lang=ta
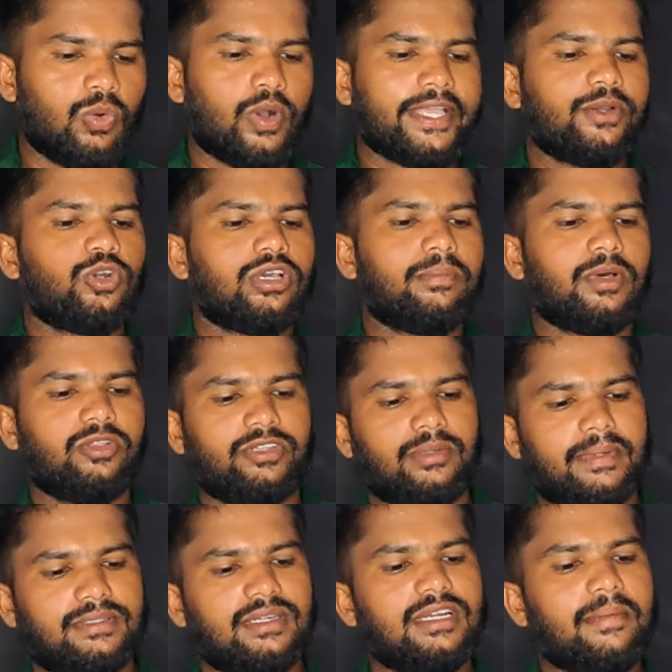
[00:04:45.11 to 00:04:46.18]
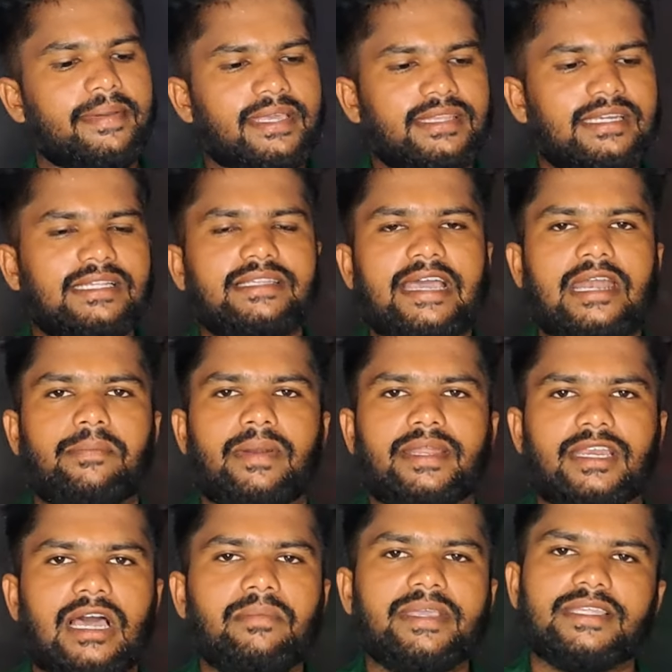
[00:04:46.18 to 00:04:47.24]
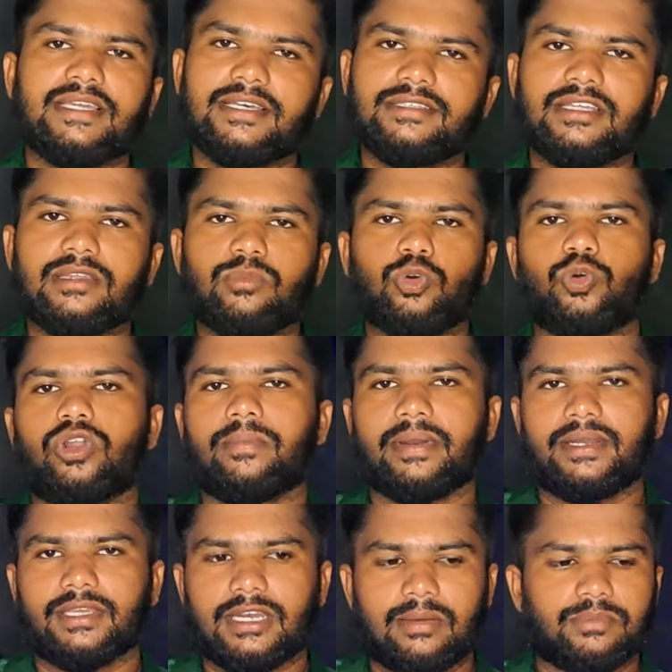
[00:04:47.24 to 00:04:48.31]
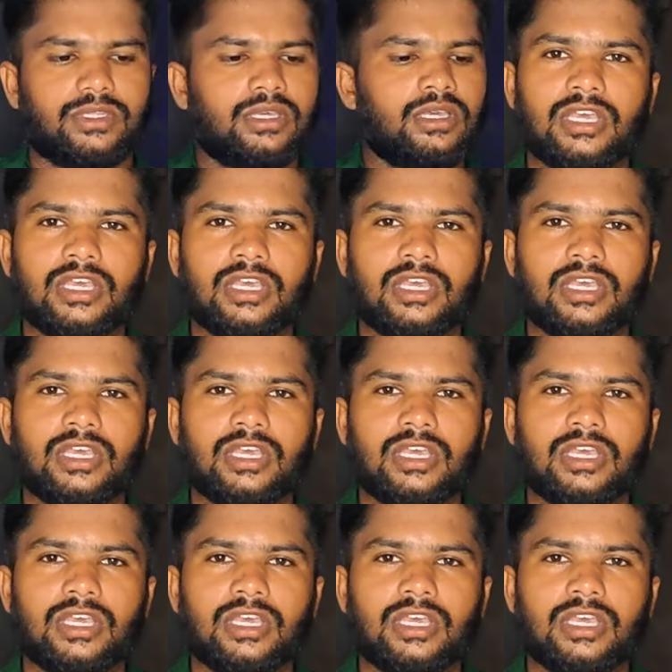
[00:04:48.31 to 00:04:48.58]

ஓகே கொடுக்கும்போது வந்து பார்த்தீங்கன்னா நம்ம இதுலேருந்து ஆட் பண்ணிக்கலாம் இதுலேருந்து ரிமூவ் கூட பண்ணிக்கலாம்